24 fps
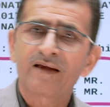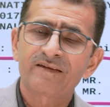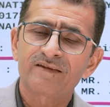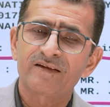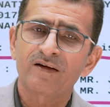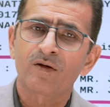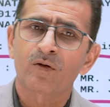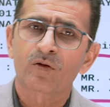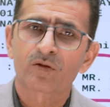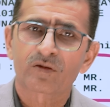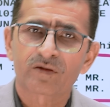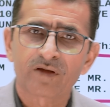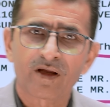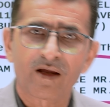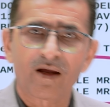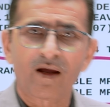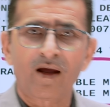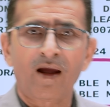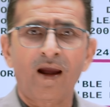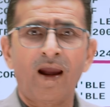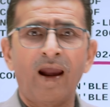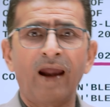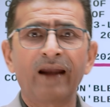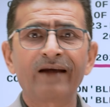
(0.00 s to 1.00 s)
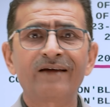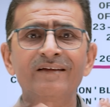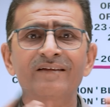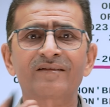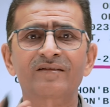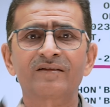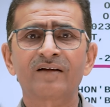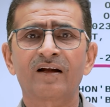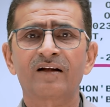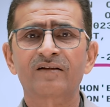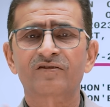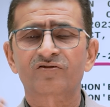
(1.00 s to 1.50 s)
जी होते हैं
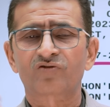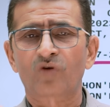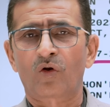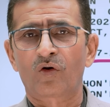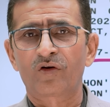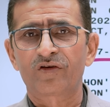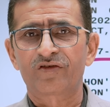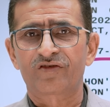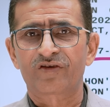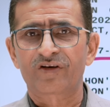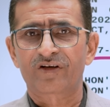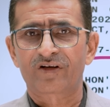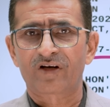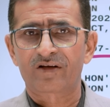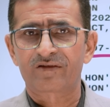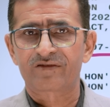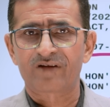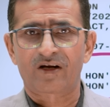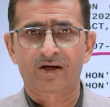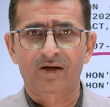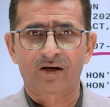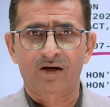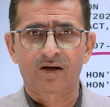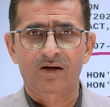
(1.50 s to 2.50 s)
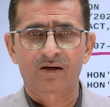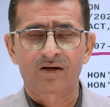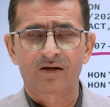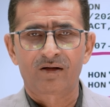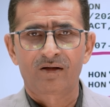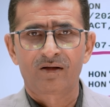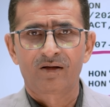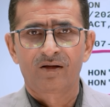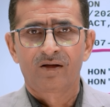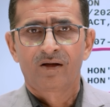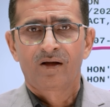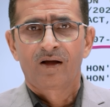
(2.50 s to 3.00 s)
एडिशनल सॉलिसिटर
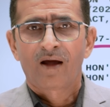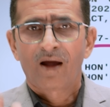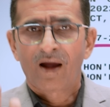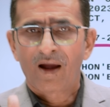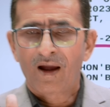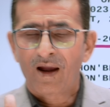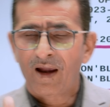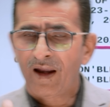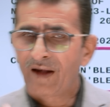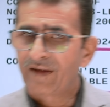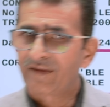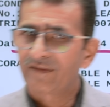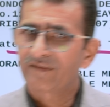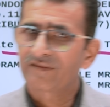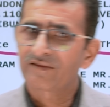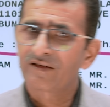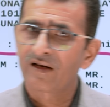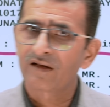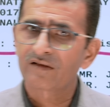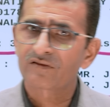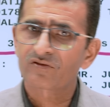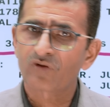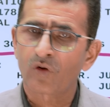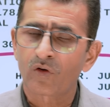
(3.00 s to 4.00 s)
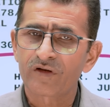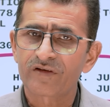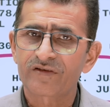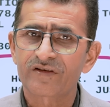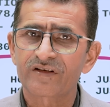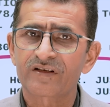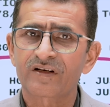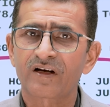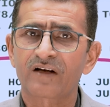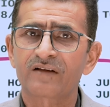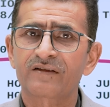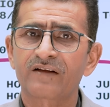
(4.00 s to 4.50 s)
जनरल एडिशनल
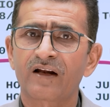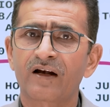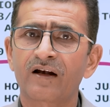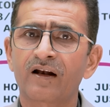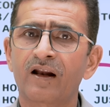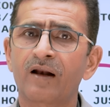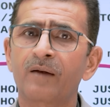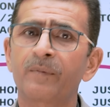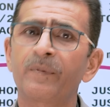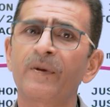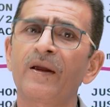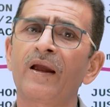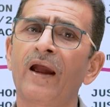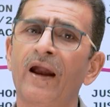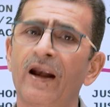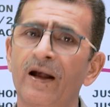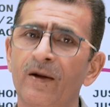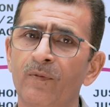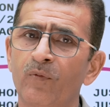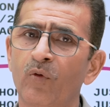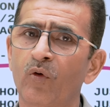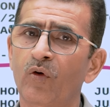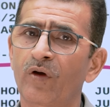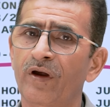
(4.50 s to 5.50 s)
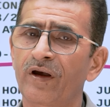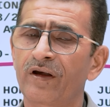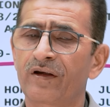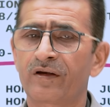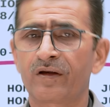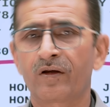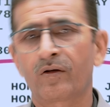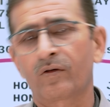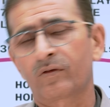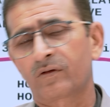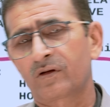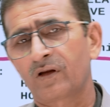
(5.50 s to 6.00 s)
सॉलिसिटर जनरल भी एडवोकेट
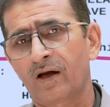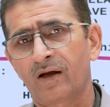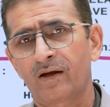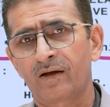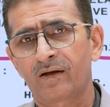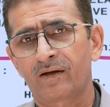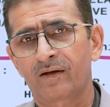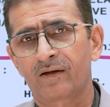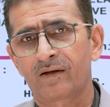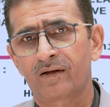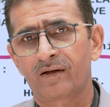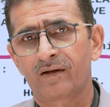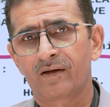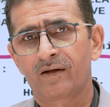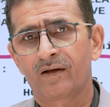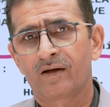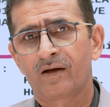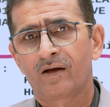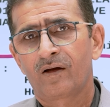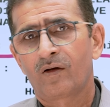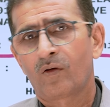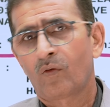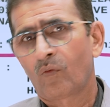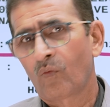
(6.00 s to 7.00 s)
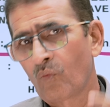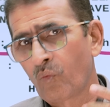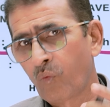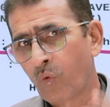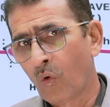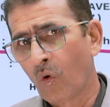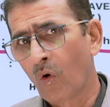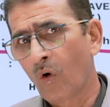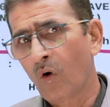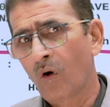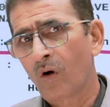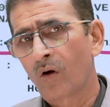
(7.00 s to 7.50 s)
ही होता है
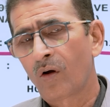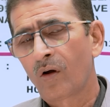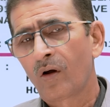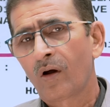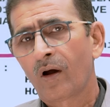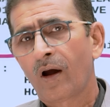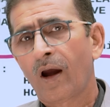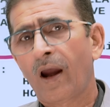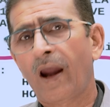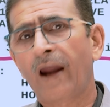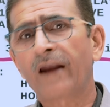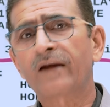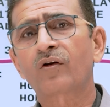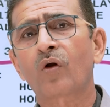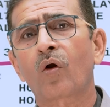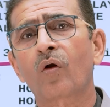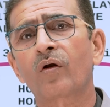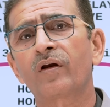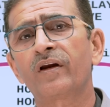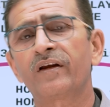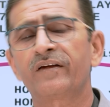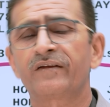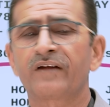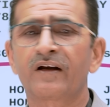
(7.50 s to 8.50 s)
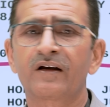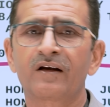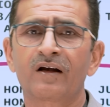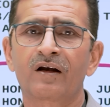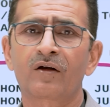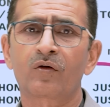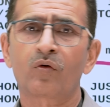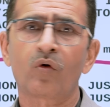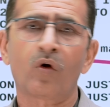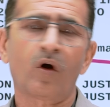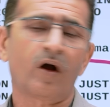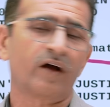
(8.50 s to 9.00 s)
वो अटॉर्नी
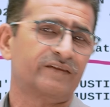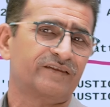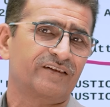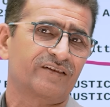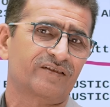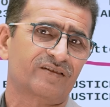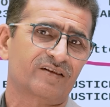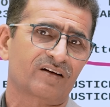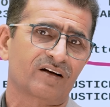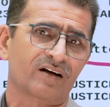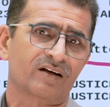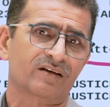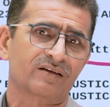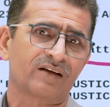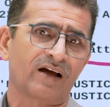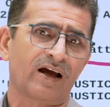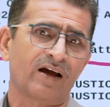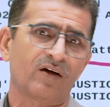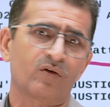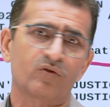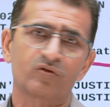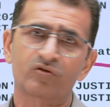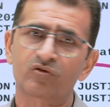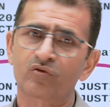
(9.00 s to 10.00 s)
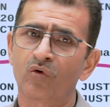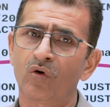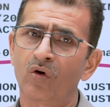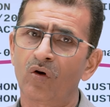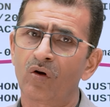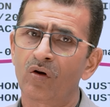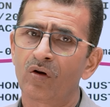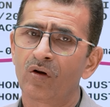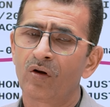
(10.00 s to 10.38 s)
जनरल को असिस्ट करता है उसको